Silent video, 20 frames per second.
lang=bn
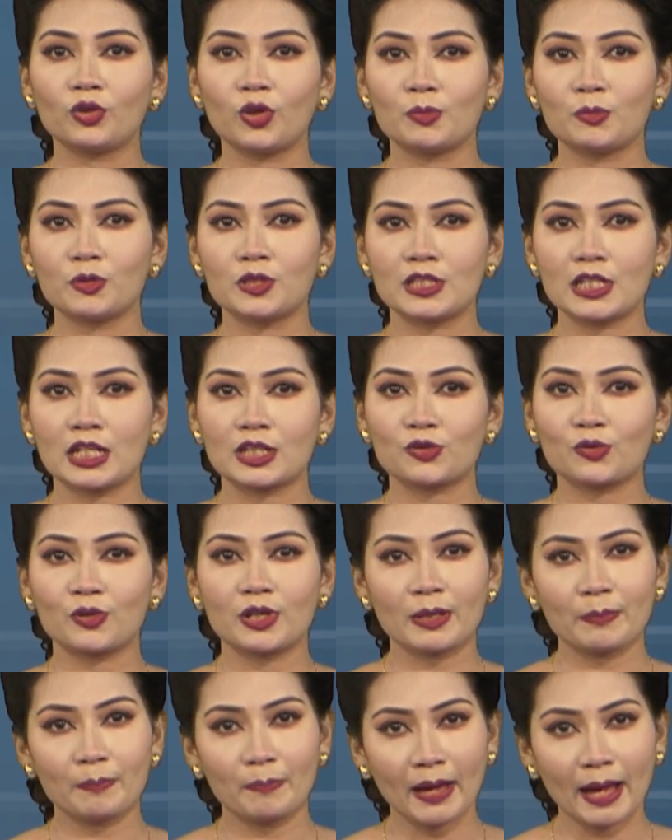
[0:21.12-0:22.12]
তরমুজ চাষ
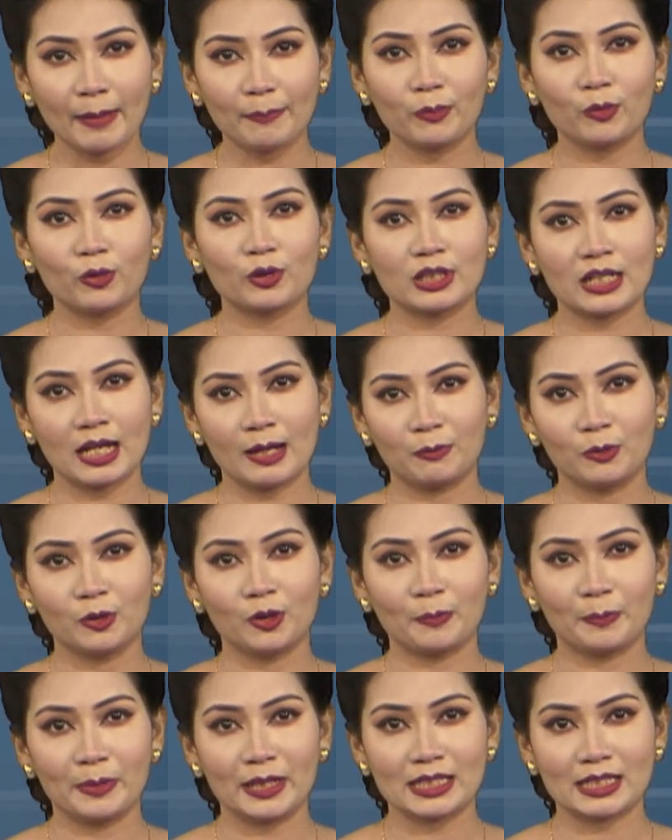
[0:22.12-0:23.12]
করে ব্যাপক সাফল্য
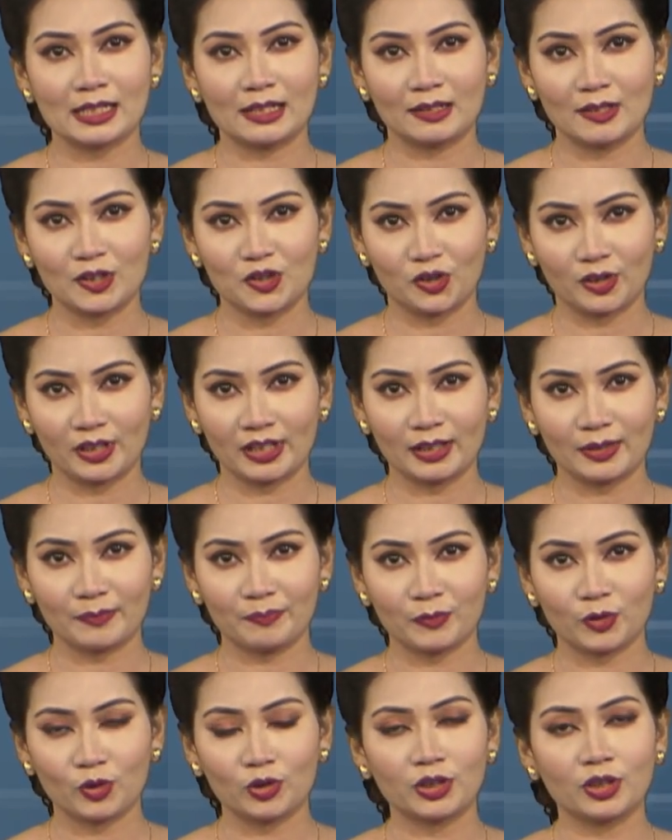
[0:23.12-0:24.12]
পেয়েছেন কৃষকেরা
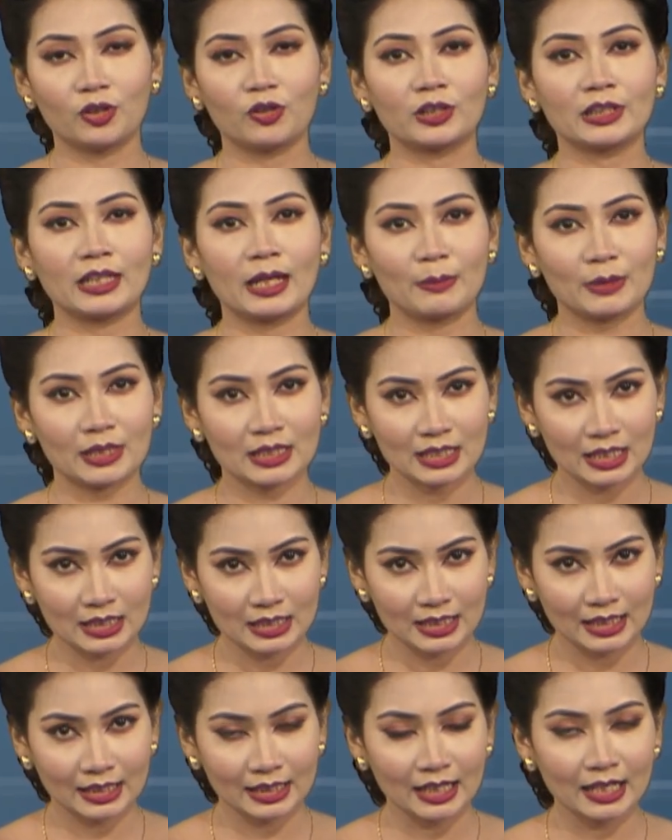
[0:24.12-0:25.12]
ক্ষতিকর তামাক চাষ
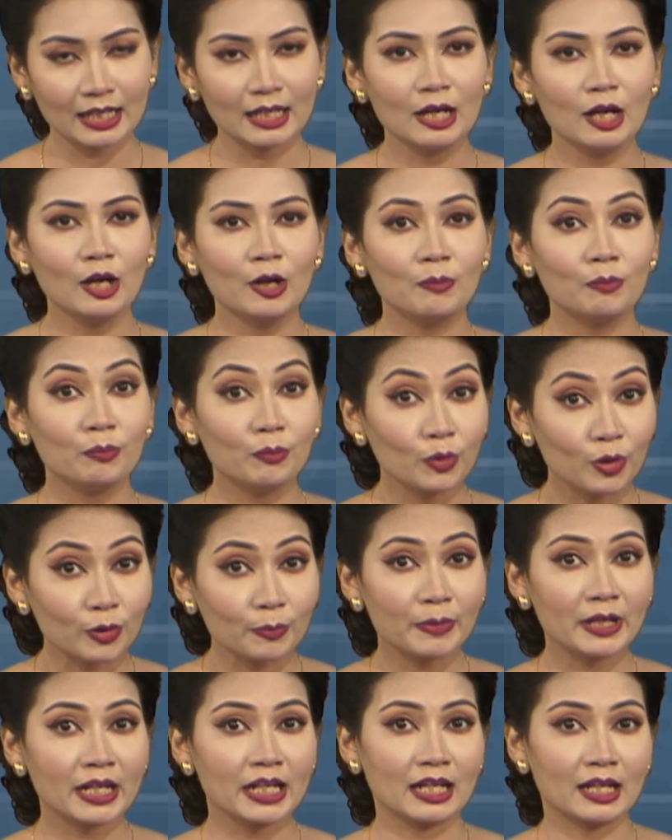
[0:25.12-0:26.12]
থেকে মুখ
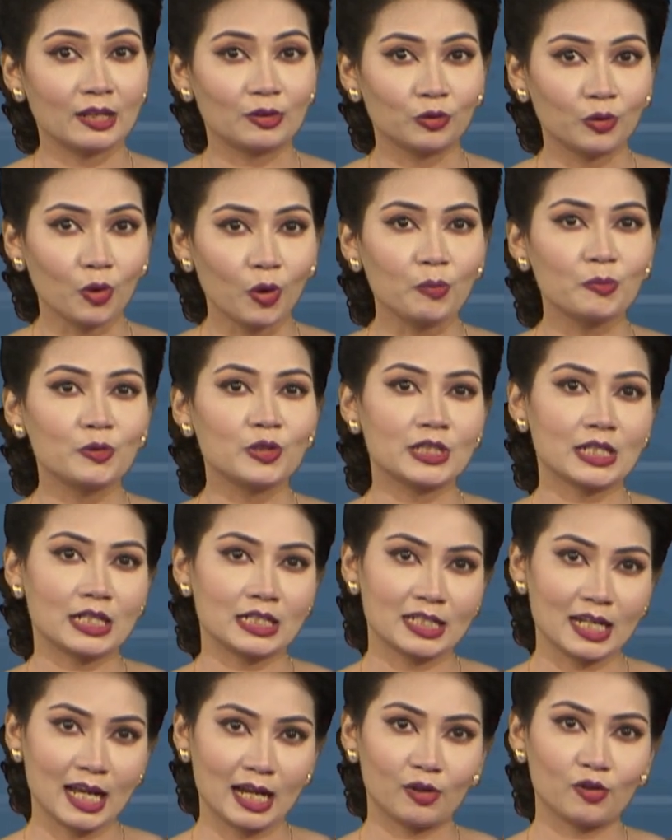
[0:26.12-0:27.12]
ফিরিয়ে তরমুজ
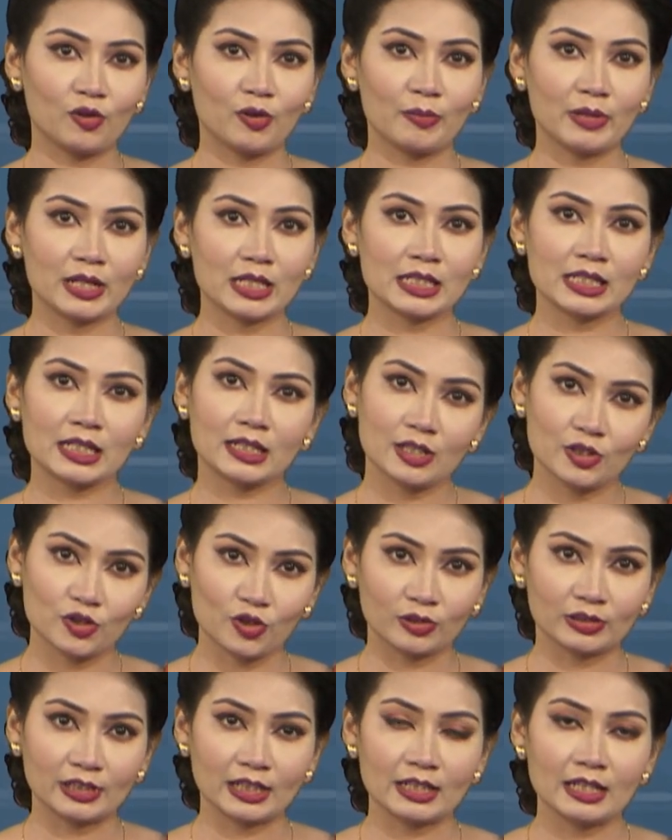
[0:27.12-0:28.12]
চাষে আগ্রহ বেড়েছে
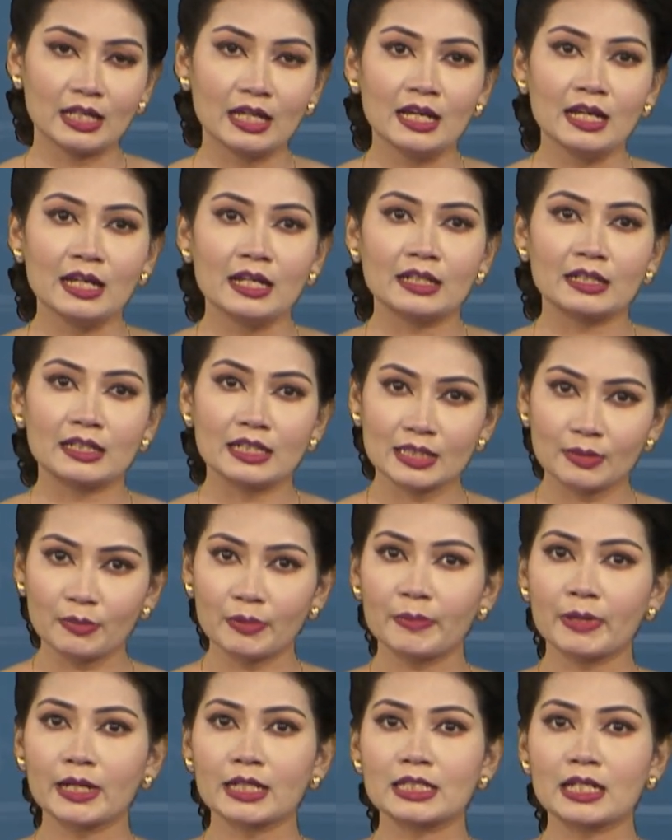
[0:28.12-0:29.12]
কৃষকদের কৃষি
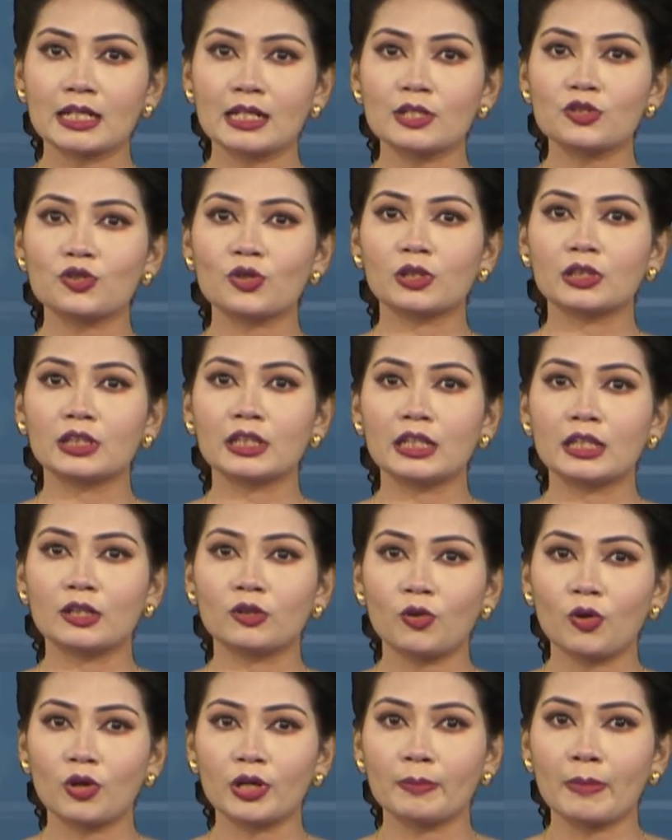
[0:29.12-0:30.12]
বিভাগ জানায় চলতি
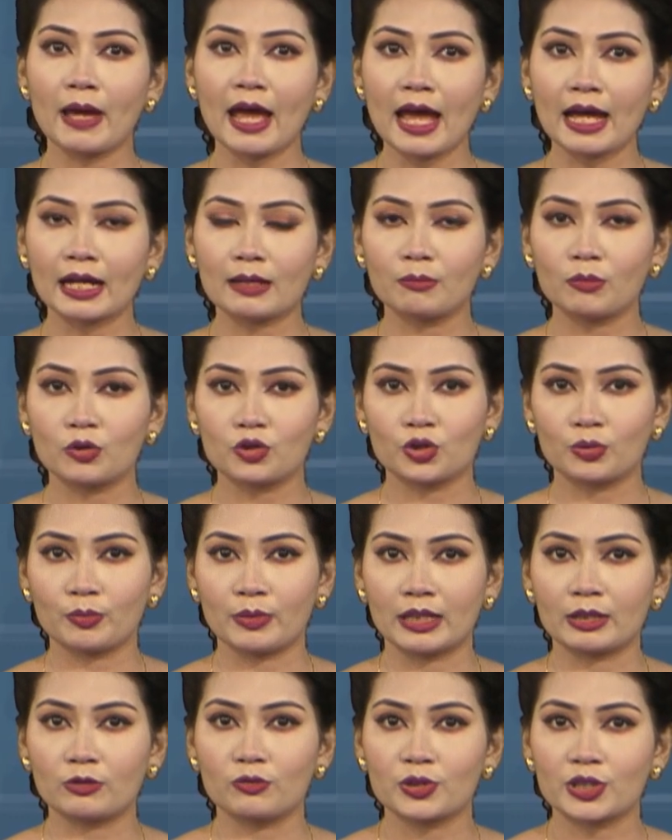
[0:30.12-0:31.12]
খরিফ এক
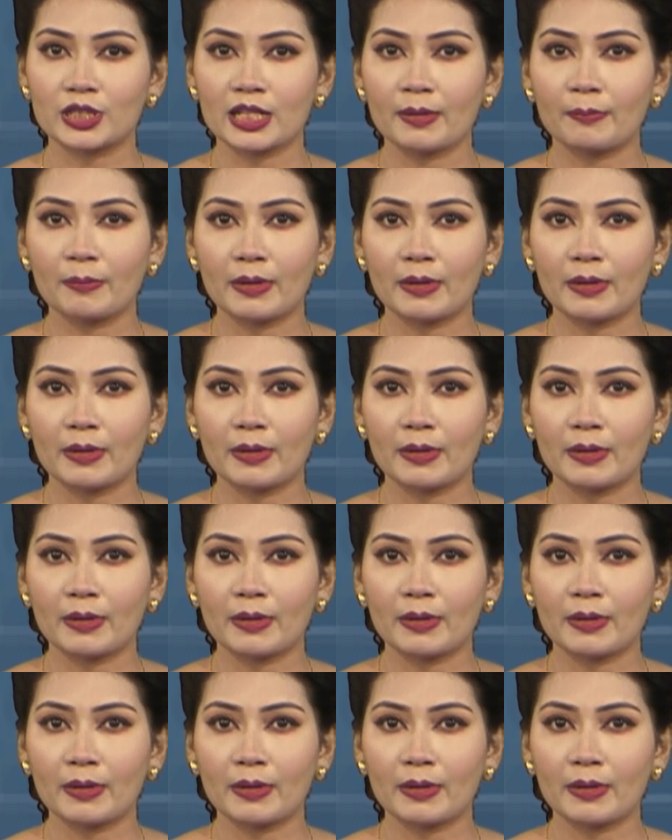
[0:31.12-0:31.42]
মৌসুমে কুষ্টিয়ায়